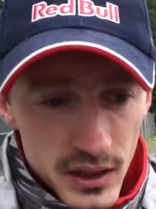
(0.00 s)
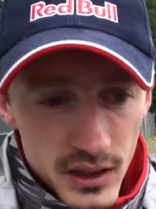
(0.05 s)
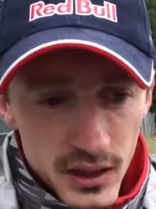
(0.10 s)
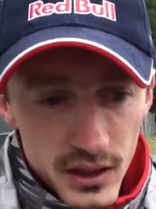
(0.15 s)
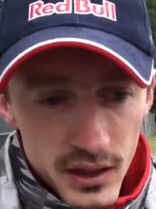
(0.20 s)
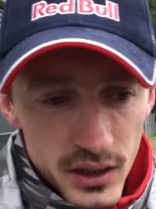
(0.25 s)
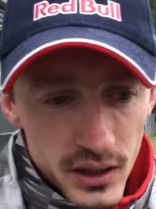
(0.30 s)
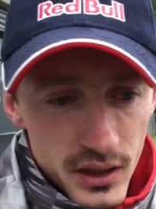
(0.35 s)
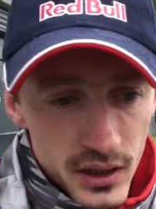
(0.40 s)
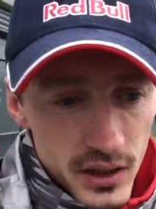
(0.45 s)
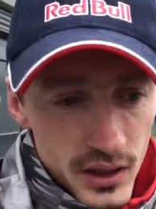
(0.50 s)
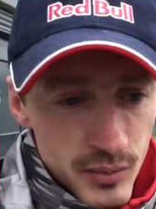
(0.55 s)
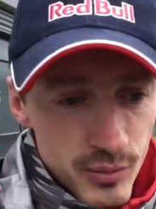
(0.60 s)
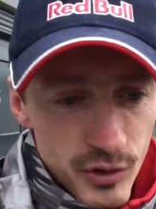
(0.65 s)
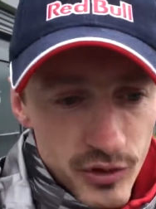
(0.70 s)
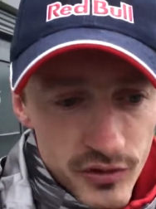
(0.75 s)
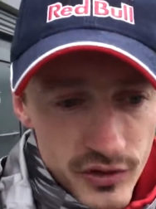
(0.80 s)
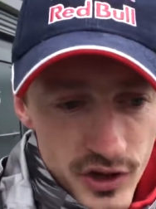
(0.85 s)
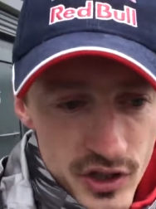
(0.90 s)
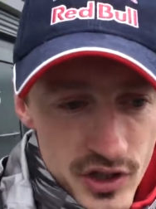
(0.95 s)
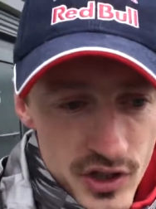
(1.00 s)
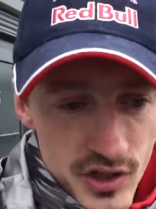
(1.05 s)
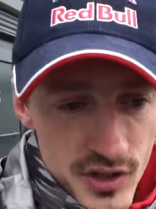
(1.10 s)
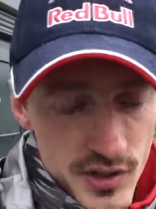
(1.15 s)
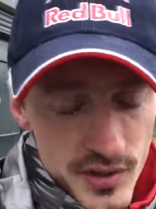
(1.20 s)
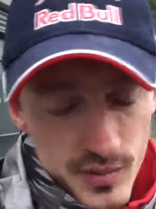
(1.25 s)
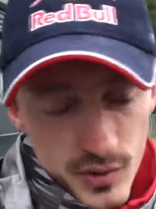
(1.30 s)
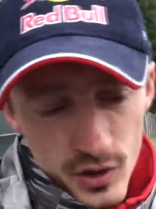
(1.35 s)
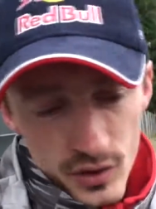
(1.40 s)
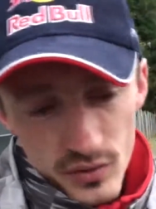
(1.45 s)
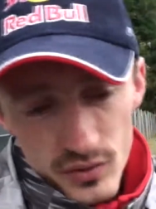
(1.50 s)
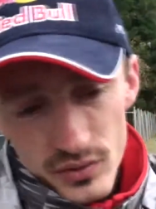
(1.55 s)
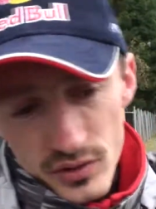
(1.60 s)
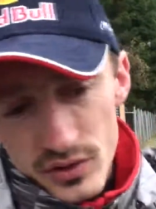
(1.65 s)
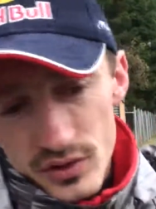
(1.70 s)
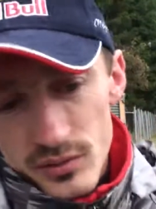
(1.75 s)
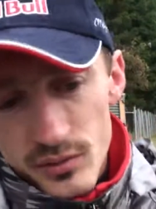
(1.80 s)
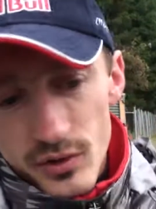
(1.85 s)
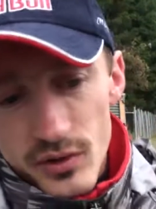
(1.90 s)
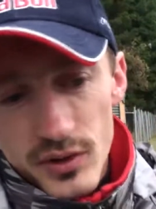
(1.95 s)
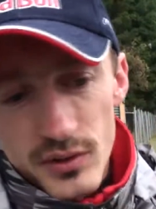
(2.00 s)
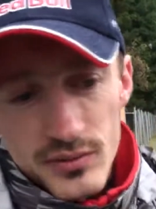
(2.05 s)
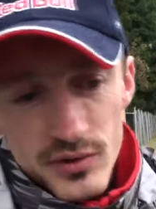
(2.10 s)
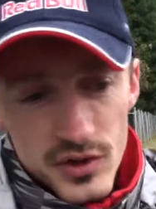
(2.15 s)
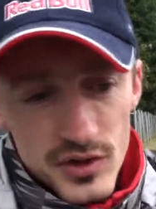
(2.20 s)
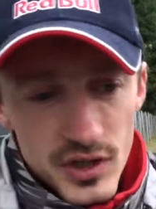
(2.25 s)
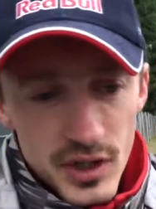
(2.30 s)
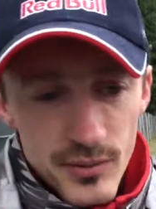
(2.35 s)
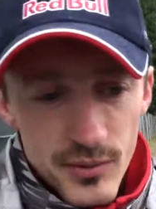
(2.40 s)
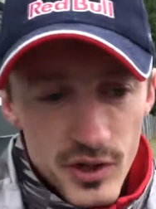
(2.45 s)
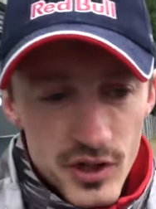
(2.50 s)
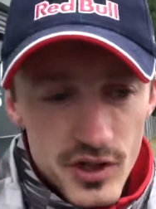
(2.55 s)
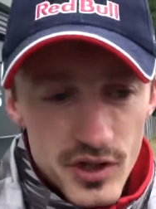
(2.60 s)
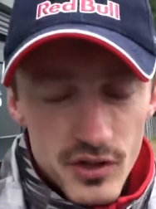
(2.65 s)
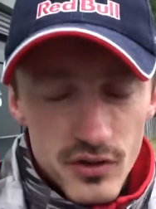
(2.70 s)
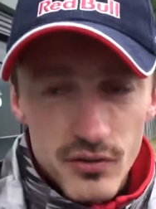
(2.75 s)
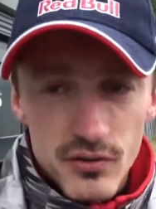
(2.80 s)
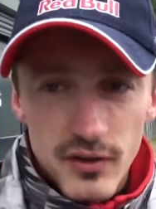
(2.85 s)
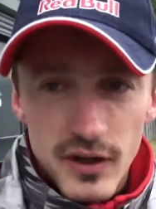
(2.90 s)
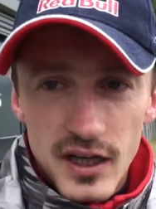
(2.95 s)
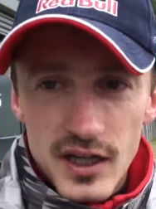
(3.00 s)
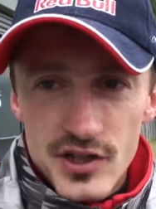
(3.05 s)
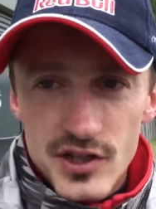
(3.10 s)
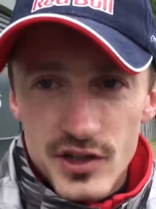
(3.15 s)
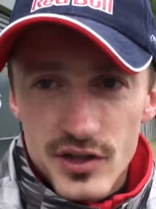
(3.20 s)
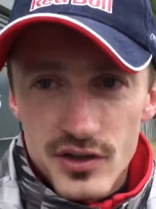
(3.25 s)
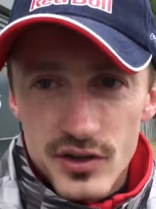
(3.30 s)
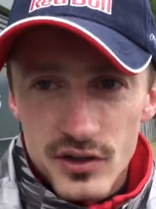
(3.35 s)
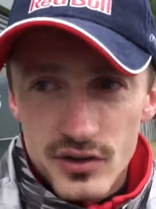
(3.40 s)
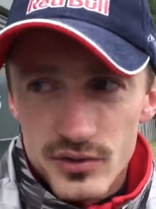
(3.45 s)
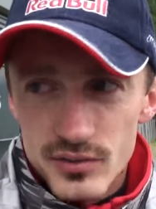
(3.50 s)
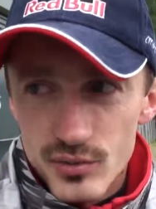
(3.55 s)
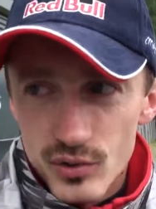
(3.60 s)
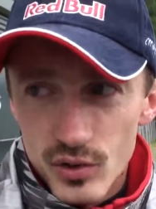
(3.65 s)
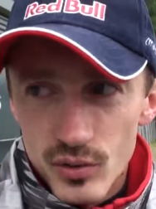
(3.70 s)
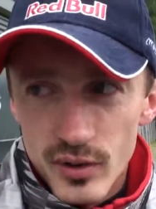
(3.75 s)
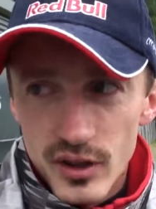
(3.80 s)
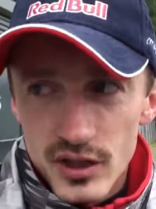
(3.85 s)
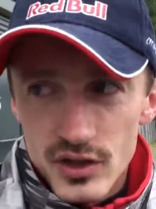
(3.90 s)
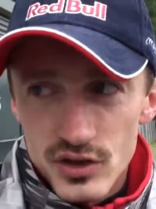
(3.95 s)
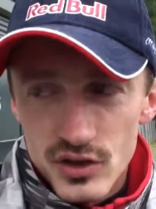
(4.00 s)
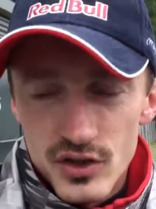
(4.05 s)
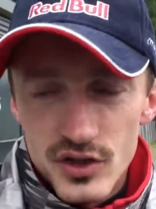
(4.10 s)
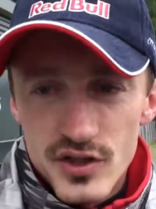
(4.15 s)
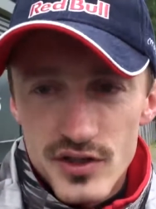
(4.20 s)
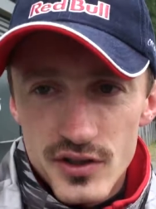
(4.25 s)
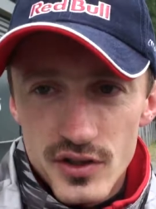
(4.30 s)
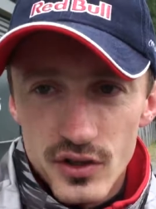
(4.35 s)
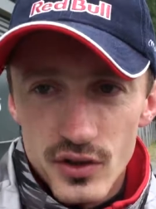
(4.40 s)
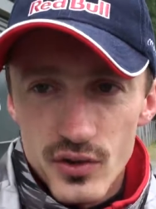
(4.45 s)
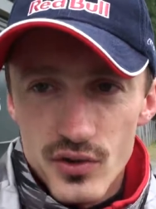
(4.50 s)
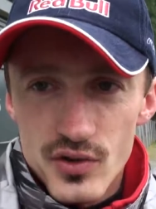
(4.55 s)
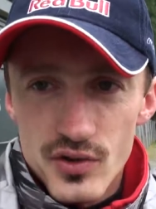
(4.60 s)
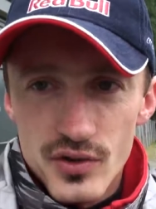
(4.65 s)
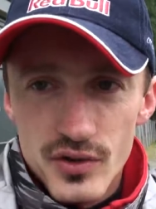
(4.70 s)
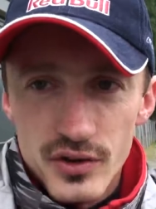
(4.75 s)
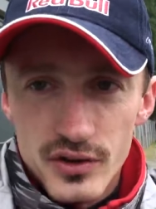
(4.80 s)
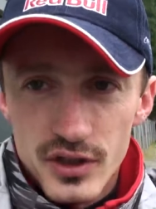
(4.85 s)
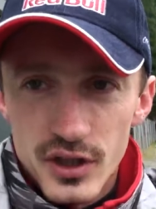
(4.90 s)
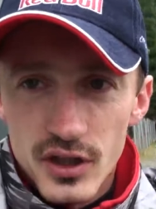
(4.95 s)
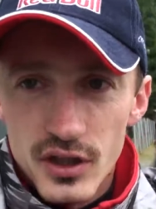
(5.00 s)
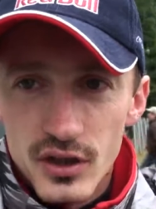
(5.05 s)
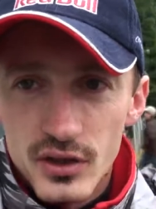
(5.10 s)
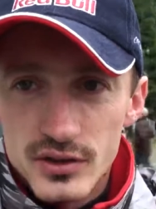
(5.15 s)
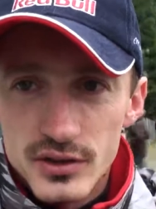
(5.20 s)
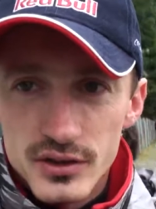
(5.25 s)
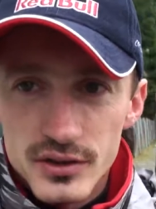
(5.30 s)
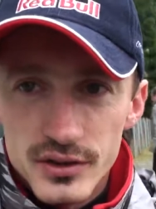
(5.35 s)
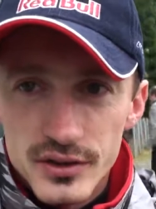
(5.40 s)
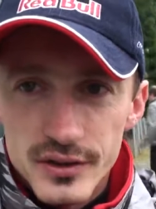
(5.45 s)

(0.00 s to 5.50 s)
e, powietrze z przodu, no to mogłem coś tam jeszcze uwalczyć, choć było bardzo nisko już ten lot.